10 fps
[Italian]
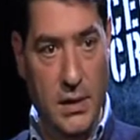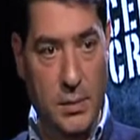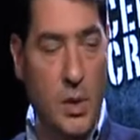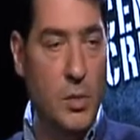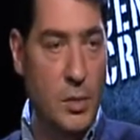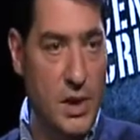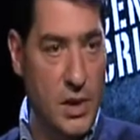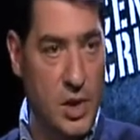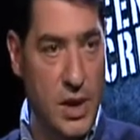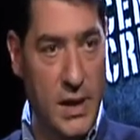e proprio
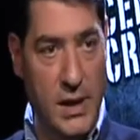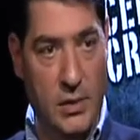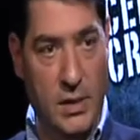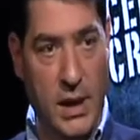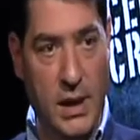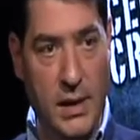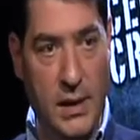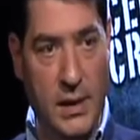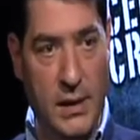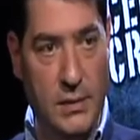perché c'era
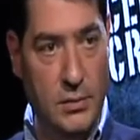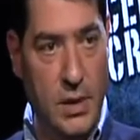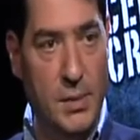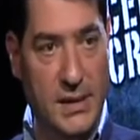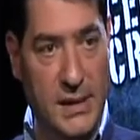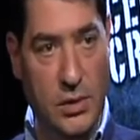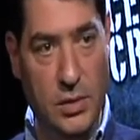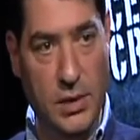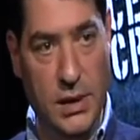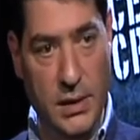una, eh, una,
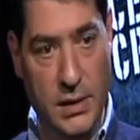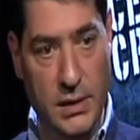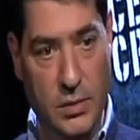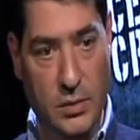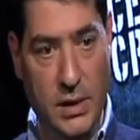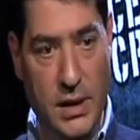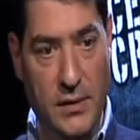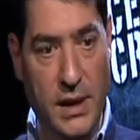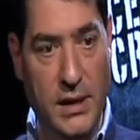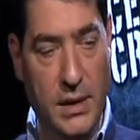passione eh,
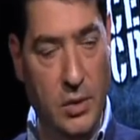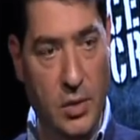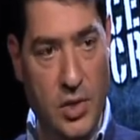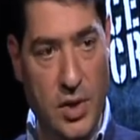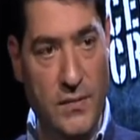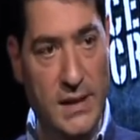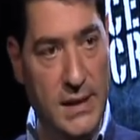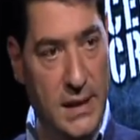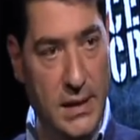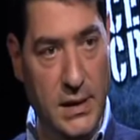sulle varie tecnologie
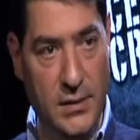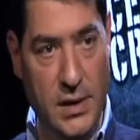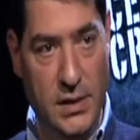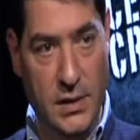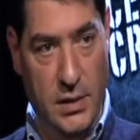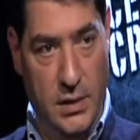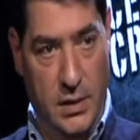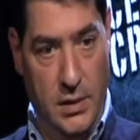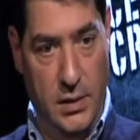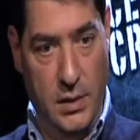investigative
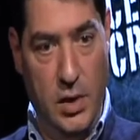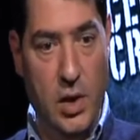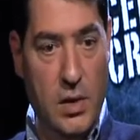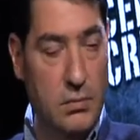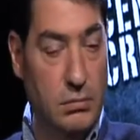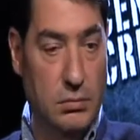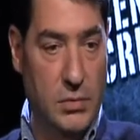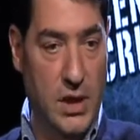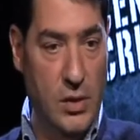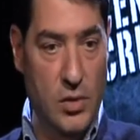eh,
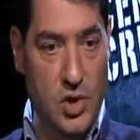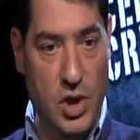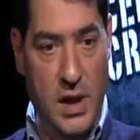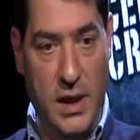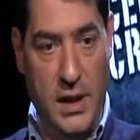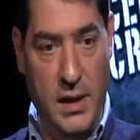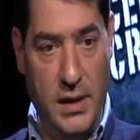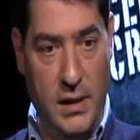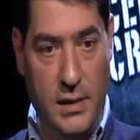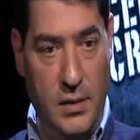tecnologie
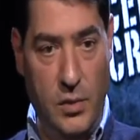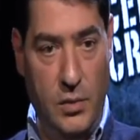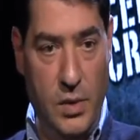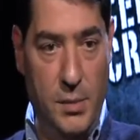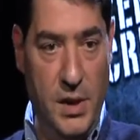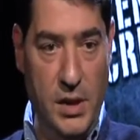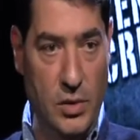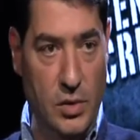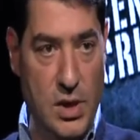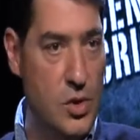in quel
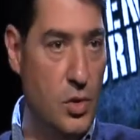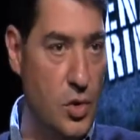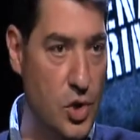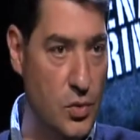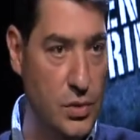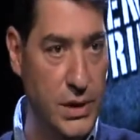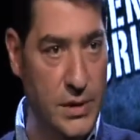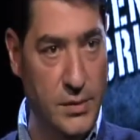periodo sconosciute,